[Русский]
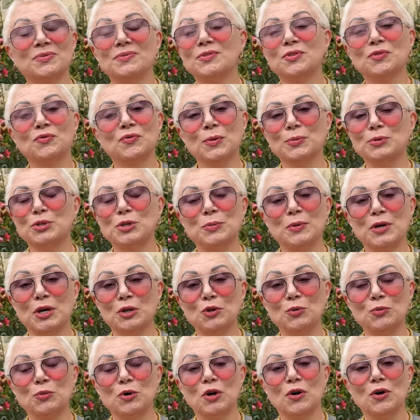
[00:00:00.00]
Ну, в общем, я
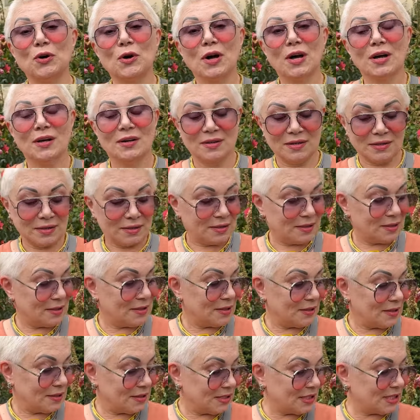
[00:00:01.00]
думаю,
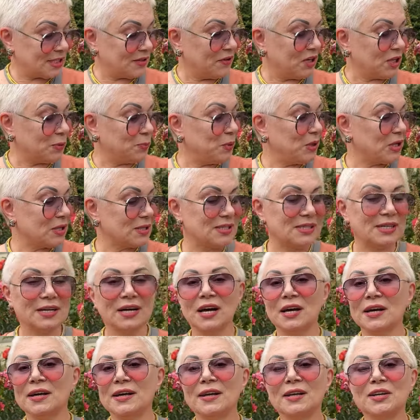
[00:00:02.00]
э, цвет
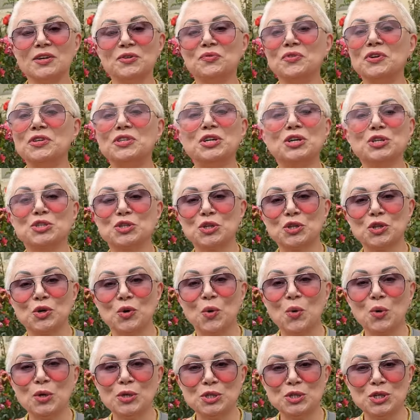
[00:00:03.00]
персика выдержит
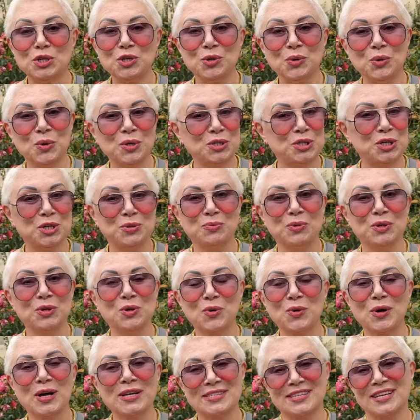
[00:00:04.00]
очень-очень
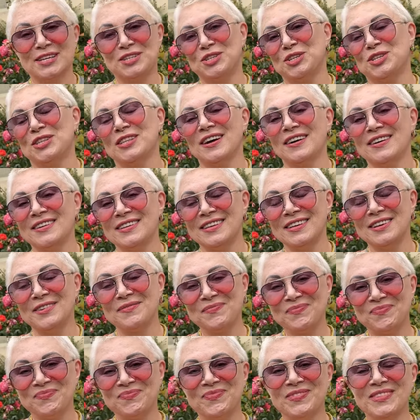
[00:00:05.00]
много сочетаний.
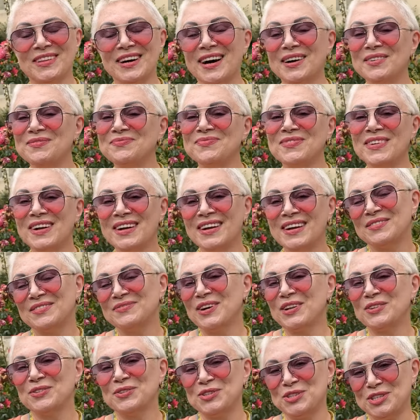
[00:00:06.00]
Да,
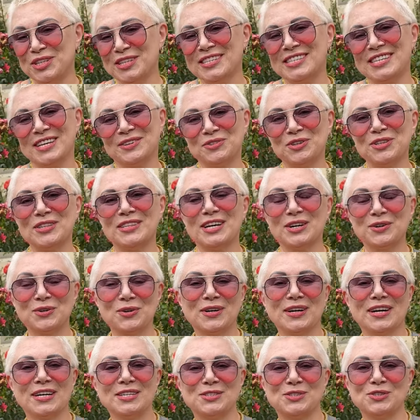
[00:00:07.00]
получился вот
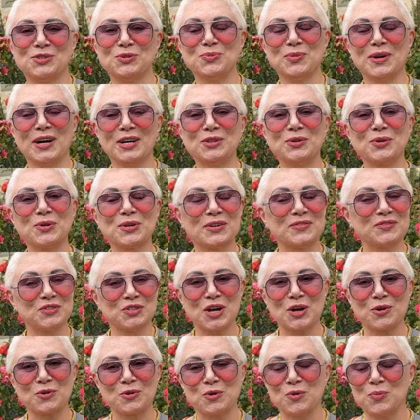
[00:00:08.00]
такой костюм, который в
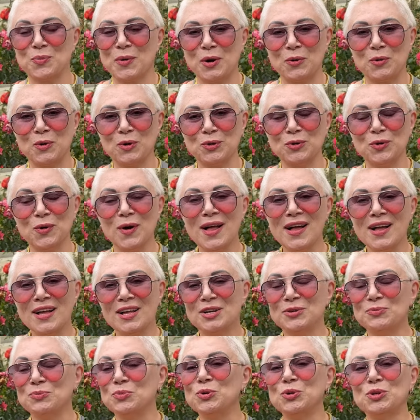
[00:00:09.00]
жаркую погоду
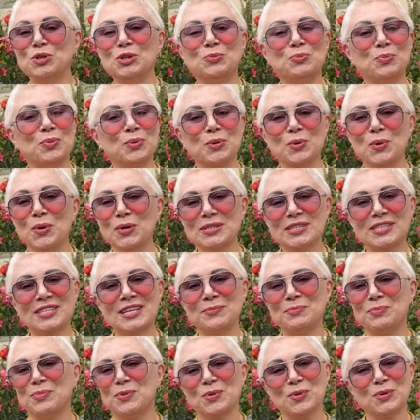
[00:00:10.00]
будет
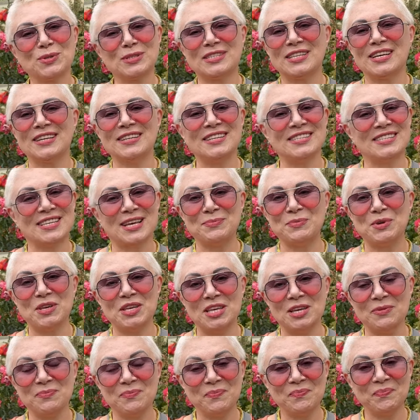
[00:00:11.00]
просто-просто
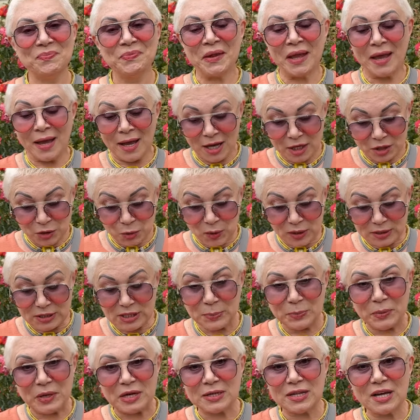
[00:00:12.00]
незаменим. Ну, а
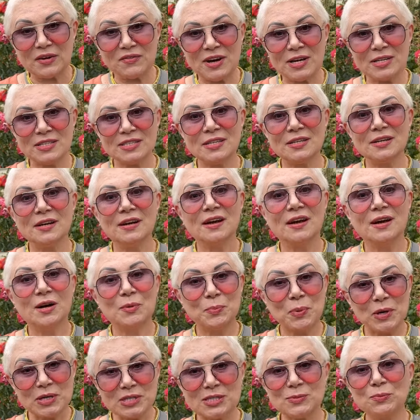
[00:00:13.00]
теперь давайте
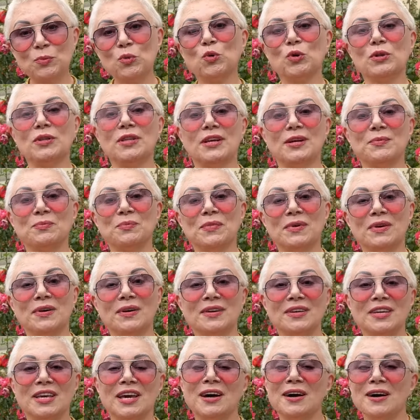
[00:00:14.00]
посмотрим.
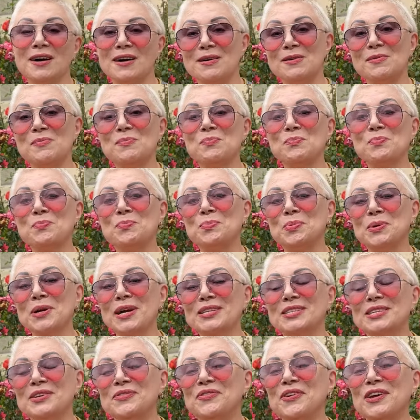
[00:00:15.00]
Я
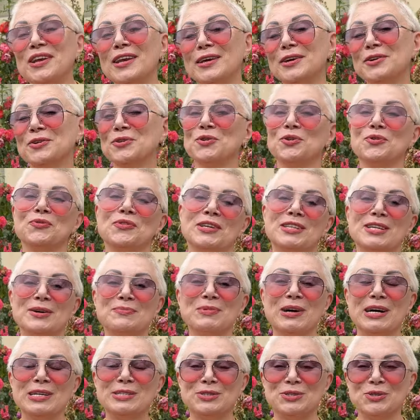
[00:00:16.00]
продефилирую в
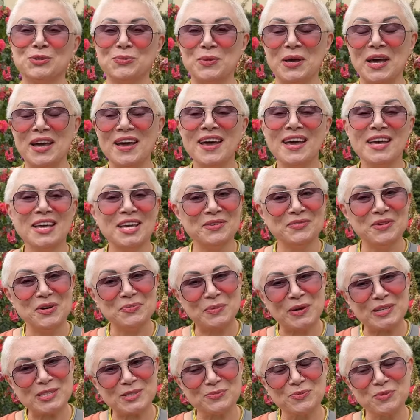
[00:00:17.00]
этом костюме, и
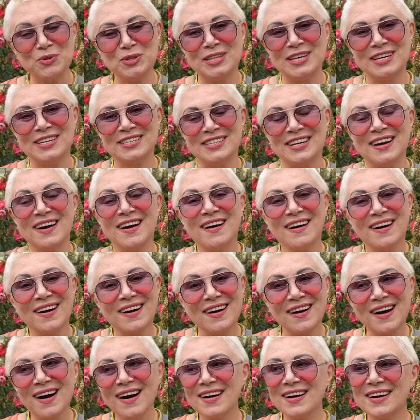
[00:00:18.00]
вы посмотрите,
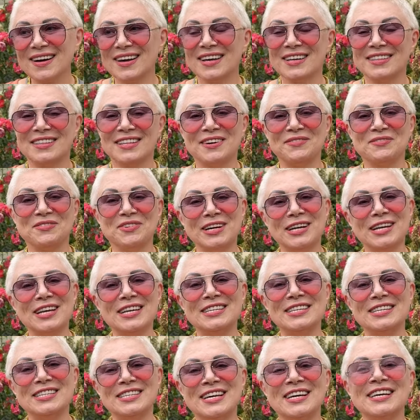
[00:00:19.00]
как это
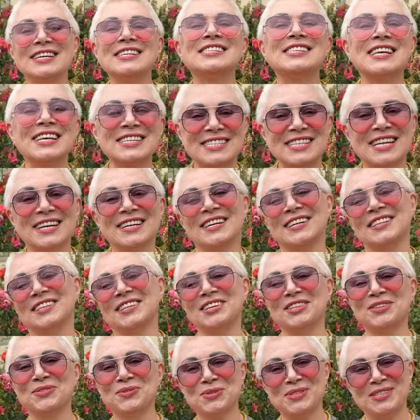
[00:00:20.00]
выглядит со
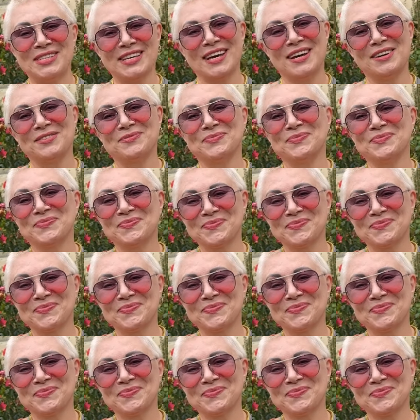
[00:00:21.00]
стороны, друзья.